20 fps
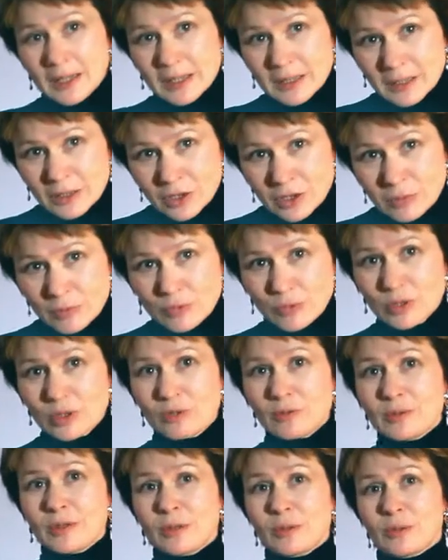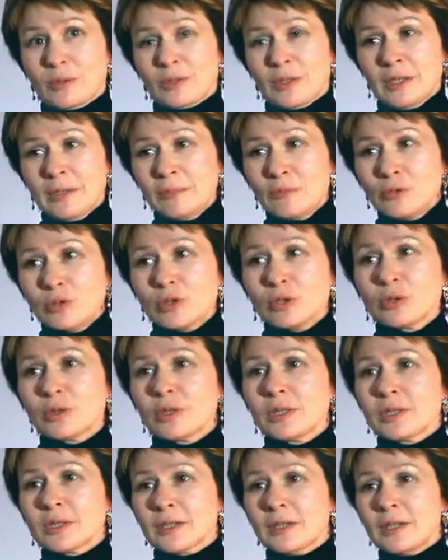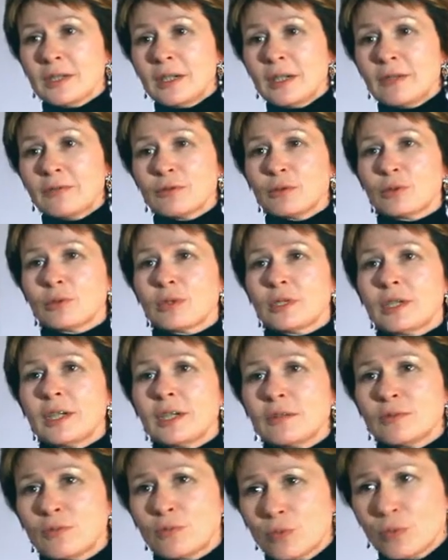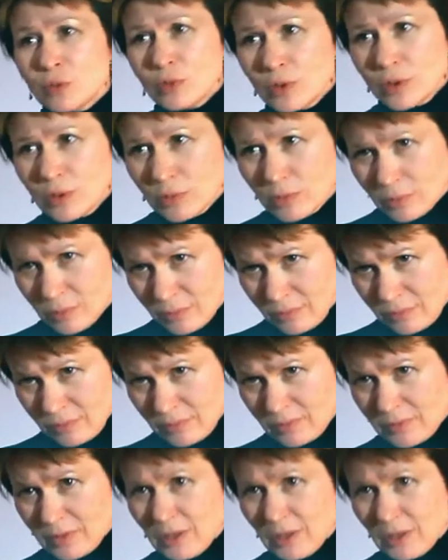Я это к чему говорю? К тому, что если автору дать волю,